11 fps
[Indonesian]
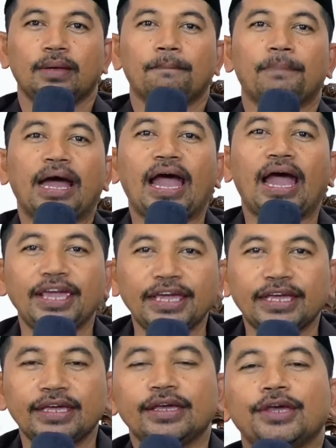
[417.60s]
baik
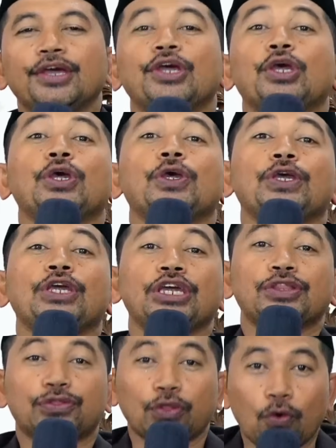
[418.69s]

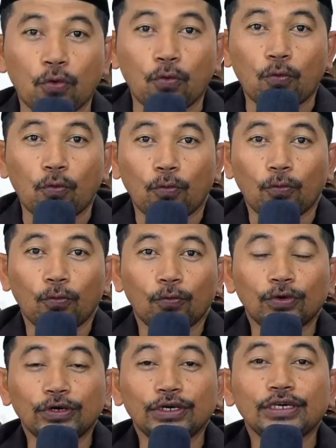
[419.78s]
itu
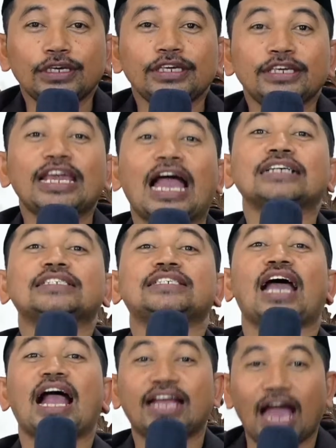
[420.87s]
yang
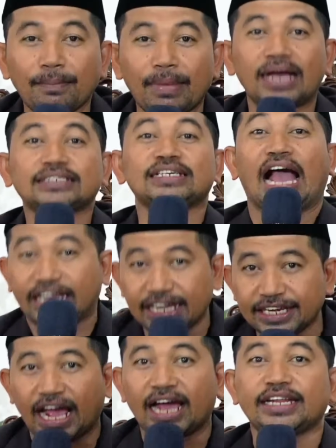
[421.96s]
seagama
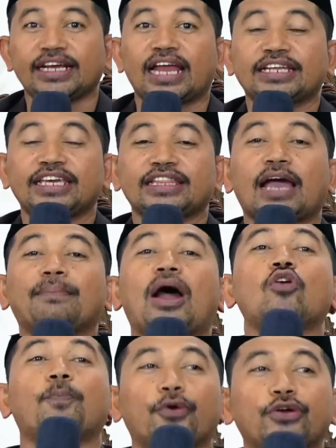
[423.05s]
seakidah dengan kita
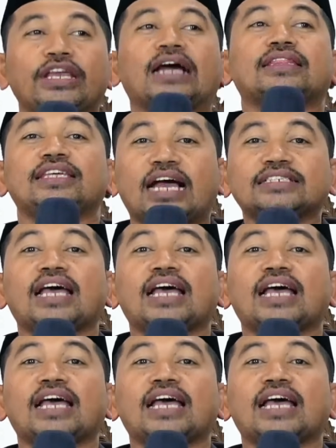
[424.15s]
maupun yang tidak